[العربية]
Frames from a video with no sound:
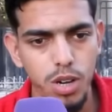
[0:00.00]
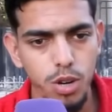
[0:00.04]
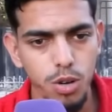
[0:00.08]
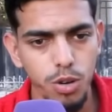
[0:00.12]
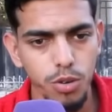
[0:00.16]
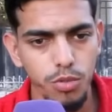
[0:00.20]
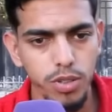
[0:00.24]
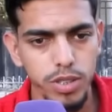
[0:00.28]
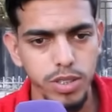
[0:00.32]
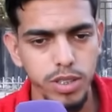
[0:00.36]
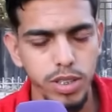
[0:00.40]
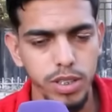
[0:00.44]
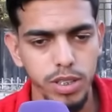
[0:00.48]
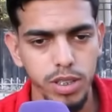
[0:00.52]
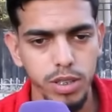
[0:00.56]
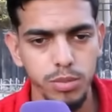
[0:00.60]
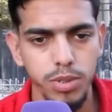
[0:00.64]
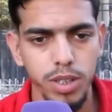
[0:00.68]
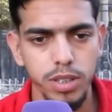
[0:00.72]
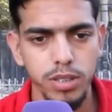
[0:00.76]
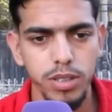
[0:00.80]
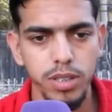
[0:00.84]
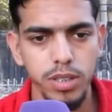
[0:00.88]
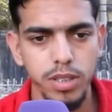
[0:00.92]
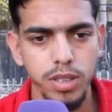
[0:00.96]
وفتح
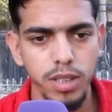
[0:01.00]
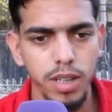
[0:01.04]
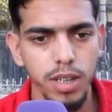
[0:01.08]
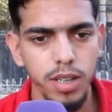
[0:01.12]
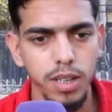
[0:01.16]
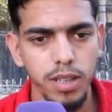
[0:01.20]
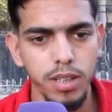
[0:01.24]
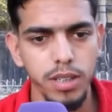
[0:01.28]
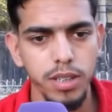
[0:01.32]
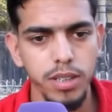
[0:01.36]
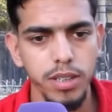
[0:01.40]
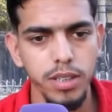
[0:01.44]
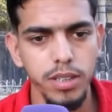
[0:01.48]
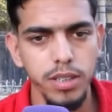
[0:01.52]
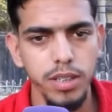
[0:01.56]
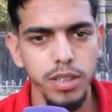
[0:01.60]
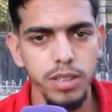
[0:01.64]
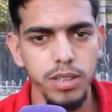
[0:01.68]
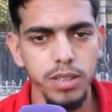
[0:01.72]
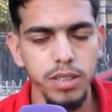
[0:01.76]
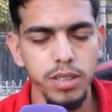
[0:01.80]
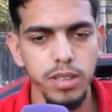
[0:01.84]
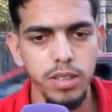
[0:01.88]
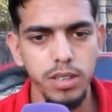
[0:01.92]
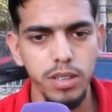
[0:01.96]
الرباطيه الى اخره
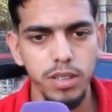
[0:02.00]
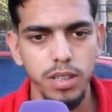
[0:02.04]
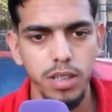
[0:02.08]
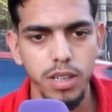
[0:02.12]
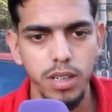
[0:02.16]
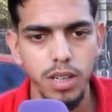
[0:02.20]
يعني